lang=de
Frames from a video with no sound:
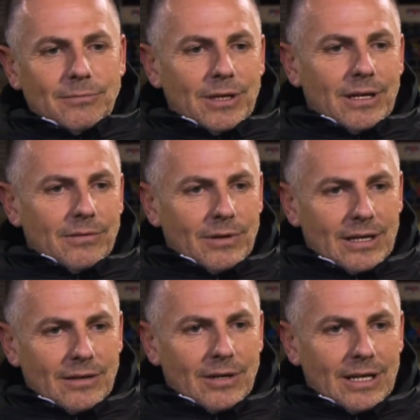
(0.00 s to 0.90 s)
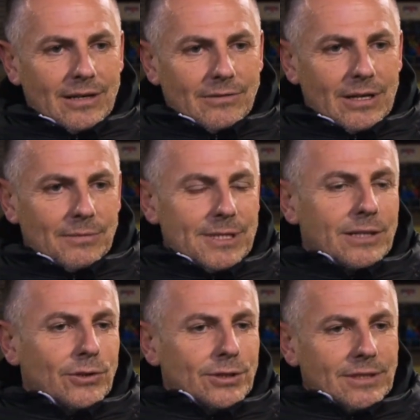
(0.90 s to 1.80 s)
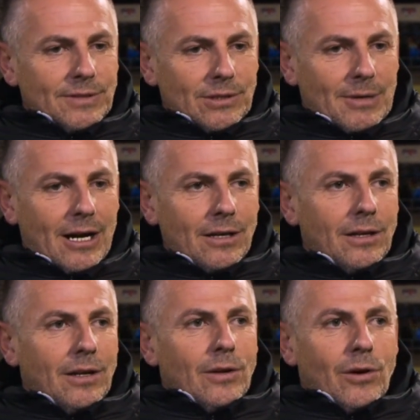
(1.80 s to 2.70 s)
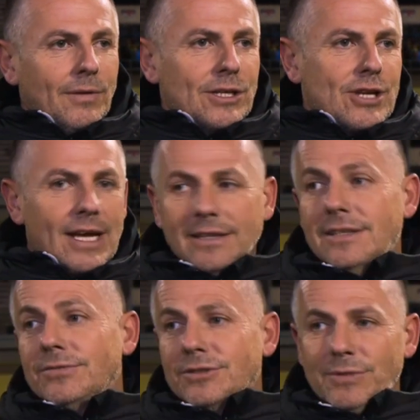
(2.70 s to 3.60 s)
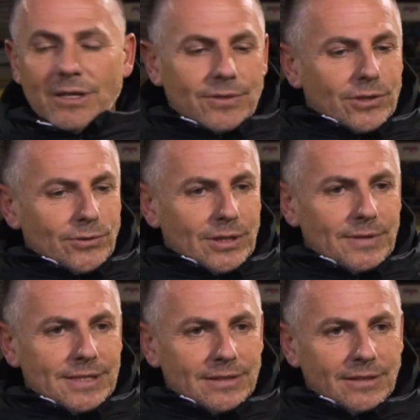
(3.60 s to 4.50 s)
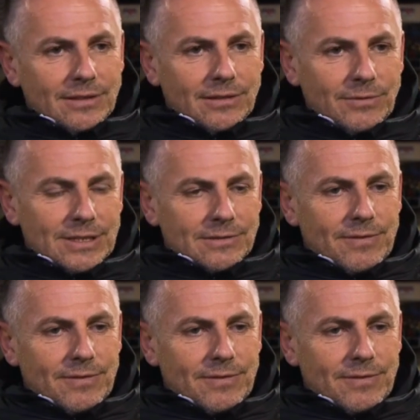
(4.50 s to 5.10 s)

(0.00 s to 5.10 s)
war, war, war, war ein bisschen größer wie normal. Aber entscheidend ist, was wir auf der grünen Wiesen, Wiesen